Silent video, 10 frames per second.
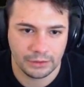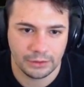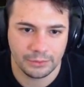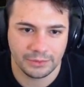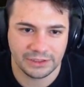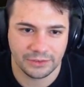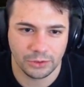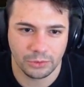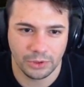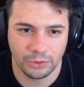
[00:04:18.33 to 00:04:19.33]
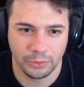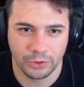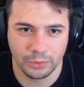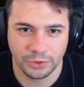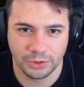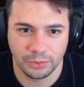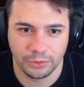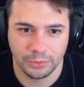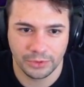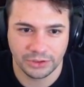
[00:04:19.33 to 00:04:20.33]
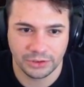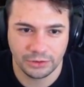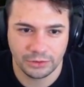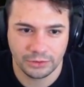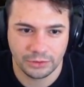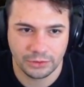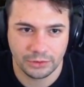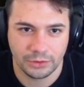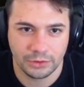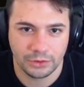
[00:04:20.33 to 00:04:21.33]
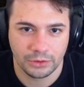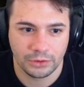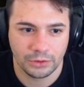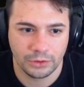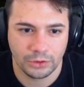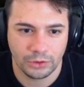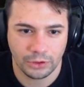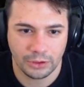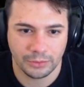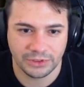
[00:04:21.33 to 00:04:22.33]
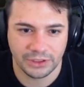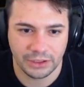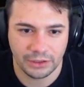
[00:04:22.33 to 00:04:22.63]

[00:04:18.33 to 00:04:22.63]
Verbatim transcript: Se vado qua non mi colpisce più, immagino. Porca miseria.